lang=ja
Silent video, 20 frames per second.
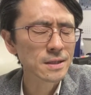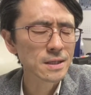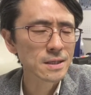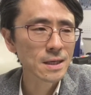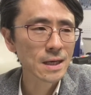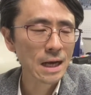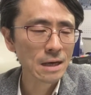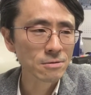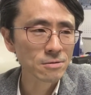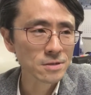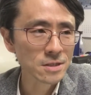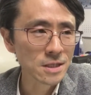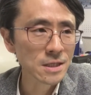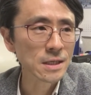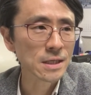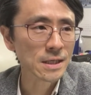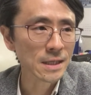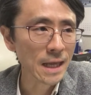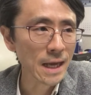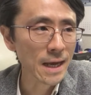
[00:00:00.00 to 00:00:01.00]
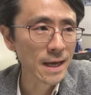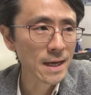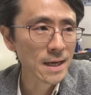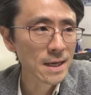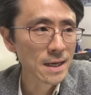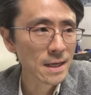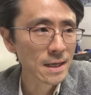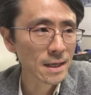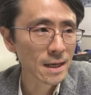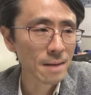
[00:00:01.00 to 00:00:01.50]
各地域で
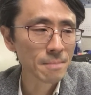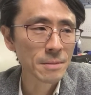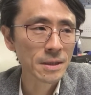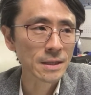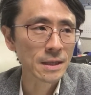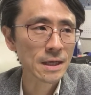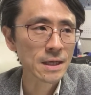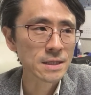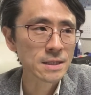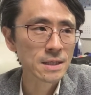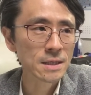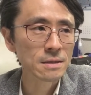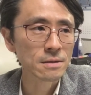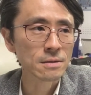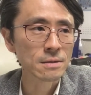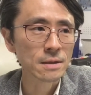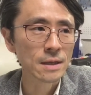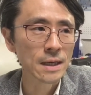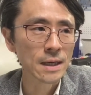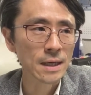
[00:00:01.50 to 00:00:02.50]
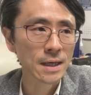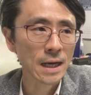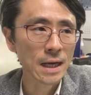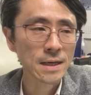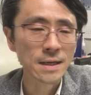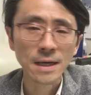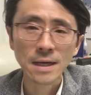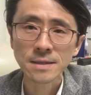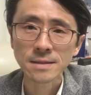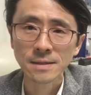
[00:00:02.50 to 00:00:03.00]
頑張ってらっしゃる管
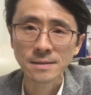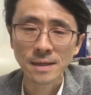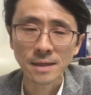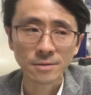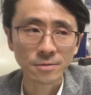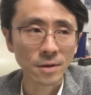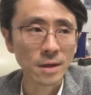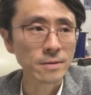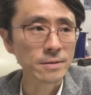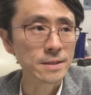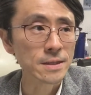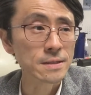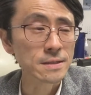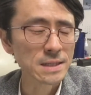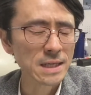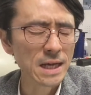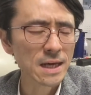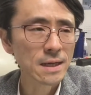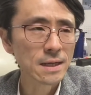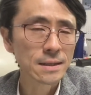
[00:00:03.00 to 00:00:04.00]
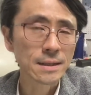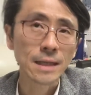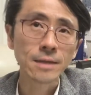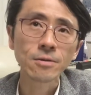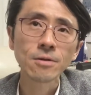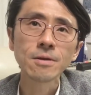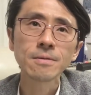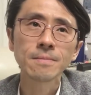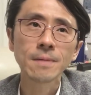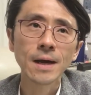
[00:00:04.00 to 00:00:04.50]
理会社さんとかはですね、
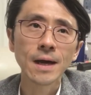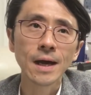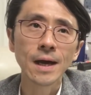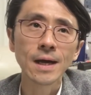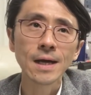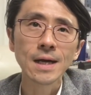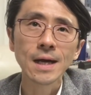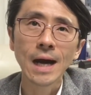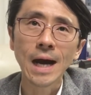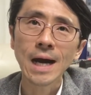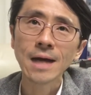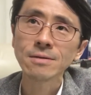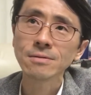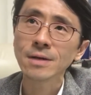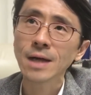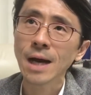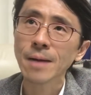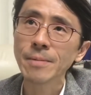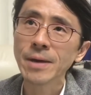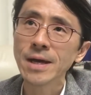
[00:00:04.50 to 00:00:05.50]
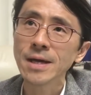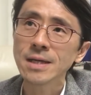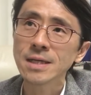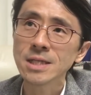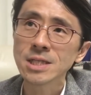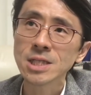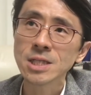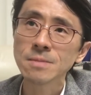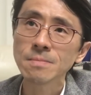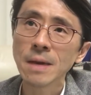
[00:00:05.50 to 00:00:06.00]
例えばある壁
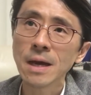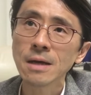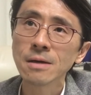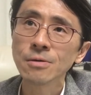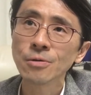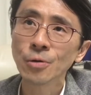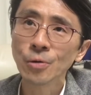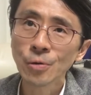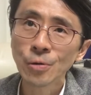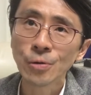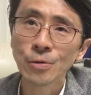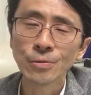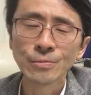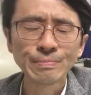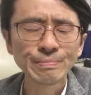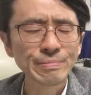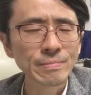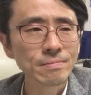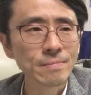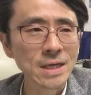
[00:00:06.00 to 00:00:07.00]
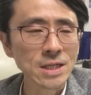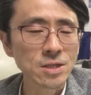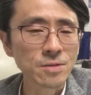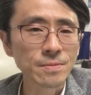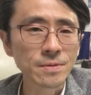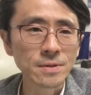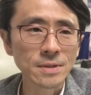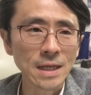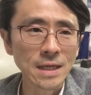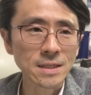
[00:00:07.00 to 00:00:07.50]
一面をまあ、自
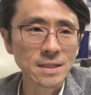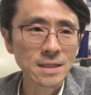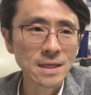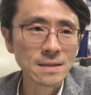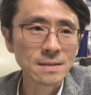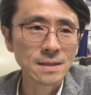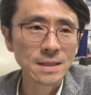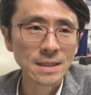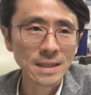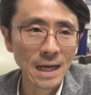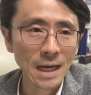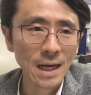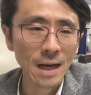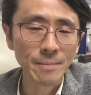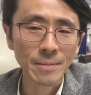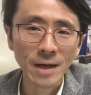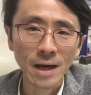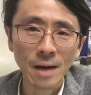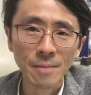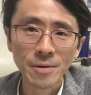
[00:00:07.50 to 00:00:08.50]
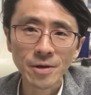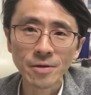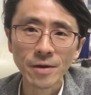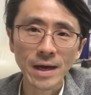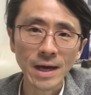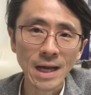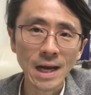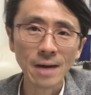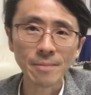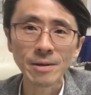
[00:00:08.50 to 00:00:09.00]
分たちで好きな壁紙を
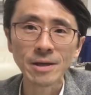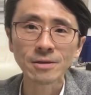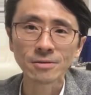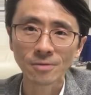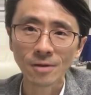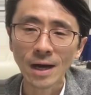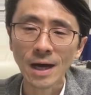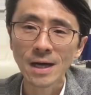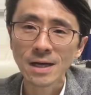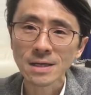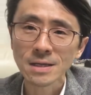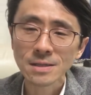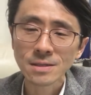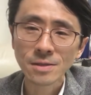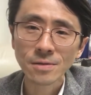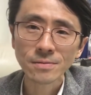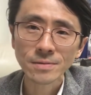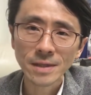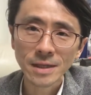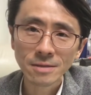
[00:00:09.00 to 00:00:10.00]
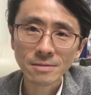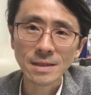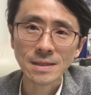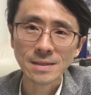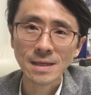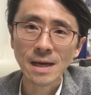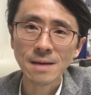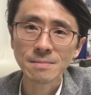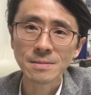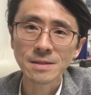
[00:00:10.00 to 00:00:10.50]
選べるとかそんなような
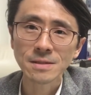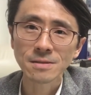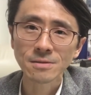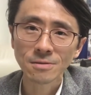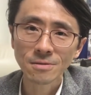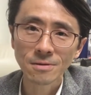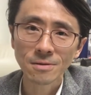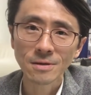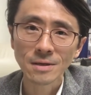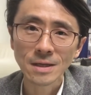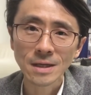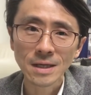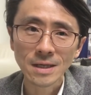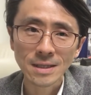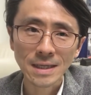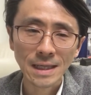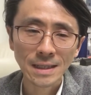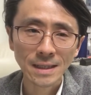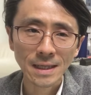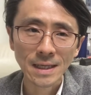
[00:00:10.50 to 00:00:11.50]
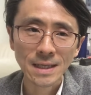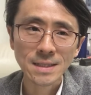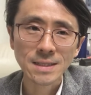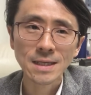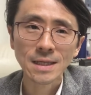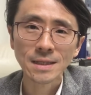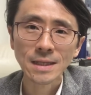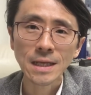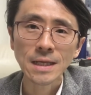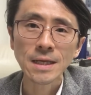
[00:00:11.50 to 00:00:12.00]
サービスをやってらっ
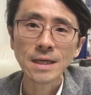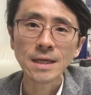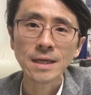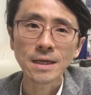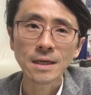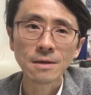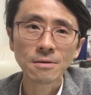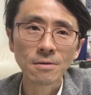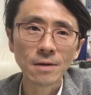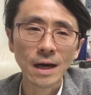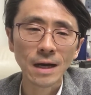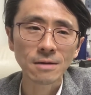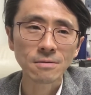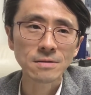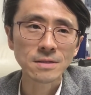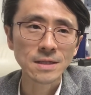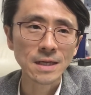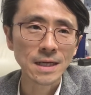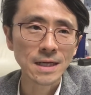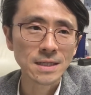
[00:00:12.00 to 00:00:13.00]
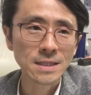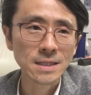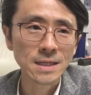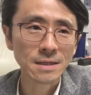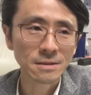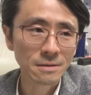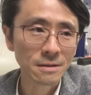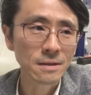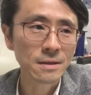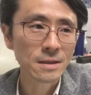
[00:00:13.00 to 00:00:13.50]
しゃって人気を博してらっしゃ
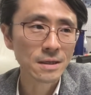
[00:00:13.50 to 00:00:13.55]
る、